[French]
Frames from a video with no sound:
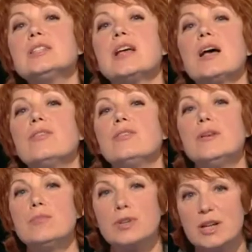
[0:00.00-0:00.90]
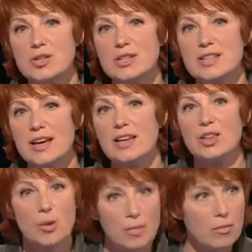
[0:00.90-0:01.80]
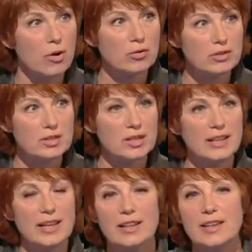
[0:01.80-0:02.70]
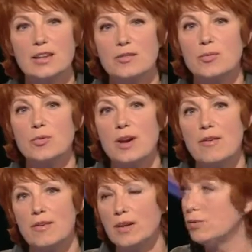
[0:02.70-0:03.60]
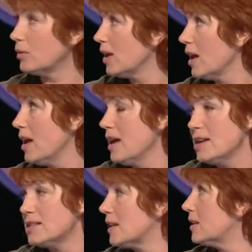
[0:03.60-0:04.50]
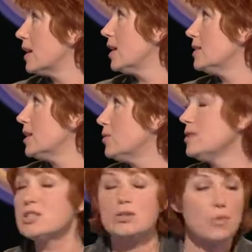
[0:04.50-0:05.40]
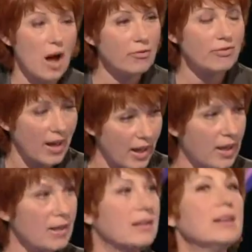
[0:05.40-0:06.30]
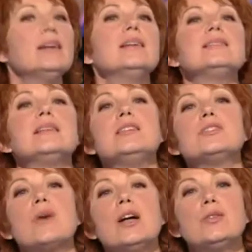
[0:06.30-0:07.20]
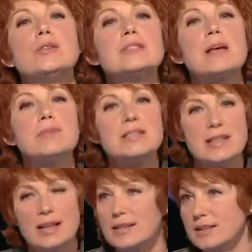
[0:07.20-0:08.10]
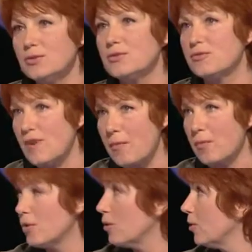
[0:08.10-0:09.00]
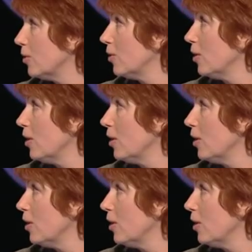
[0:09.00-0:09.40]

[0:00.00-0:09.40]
c'est un film auquel je tiens énormément. C'est le dernier film qu'on a fait, donc. Euh, c'est une histoire vraie. C'est l'histoire de Sabine Slatin, une femme... Euh,